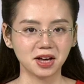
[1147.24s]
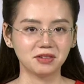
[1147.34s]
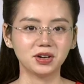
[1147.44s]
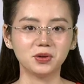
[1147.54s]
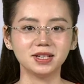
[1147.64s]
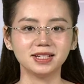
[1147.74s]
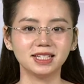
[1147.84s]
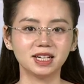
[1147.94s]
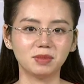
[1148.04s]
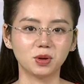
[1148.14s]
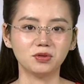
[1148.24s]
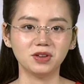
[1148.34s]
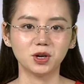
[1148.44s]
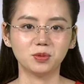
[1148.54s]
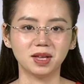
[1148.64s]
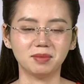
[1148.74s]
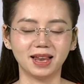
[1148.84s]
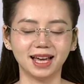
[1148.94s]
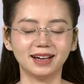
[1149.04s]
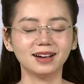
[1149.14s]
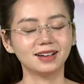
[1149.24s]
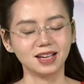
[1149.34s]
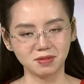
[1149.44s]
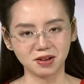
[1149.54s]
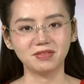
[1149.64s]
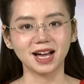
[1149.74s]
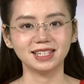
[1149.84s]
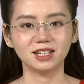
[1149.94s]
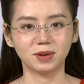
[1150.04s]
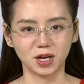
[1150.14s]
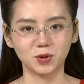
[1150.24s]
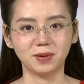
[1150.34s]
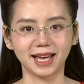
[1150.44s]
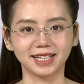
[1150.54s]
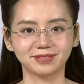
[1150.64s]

Phần cuối chương trình mời quý vị cùng điểm lại các clip đã phát trong ngày hôm nay.